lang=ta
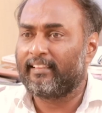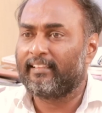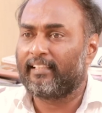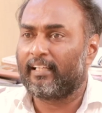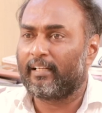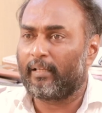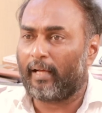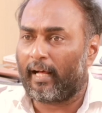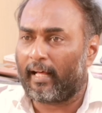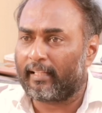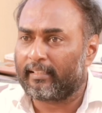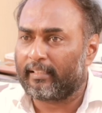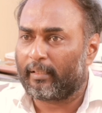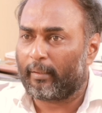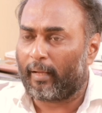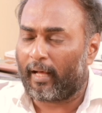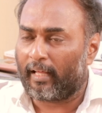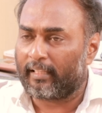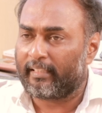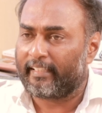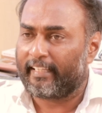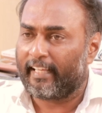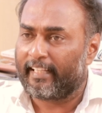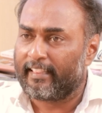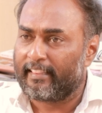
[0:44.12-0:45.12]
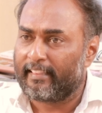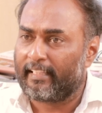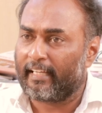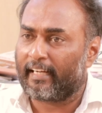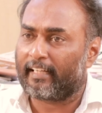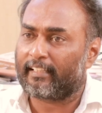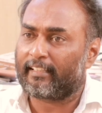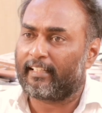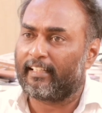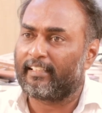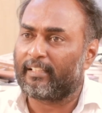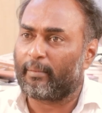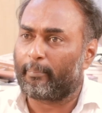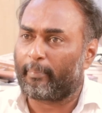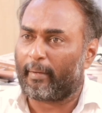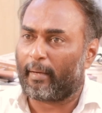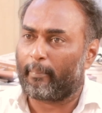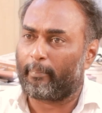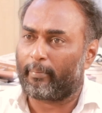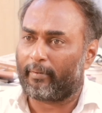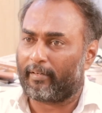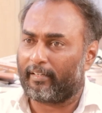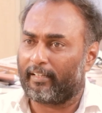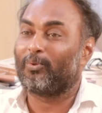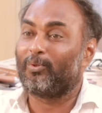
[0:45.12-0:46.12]
அந்த அந்த அது எந்த இடத்துல இந்த
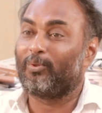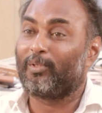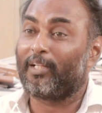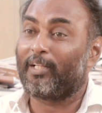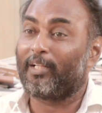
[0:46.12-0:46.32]
பேப்பர்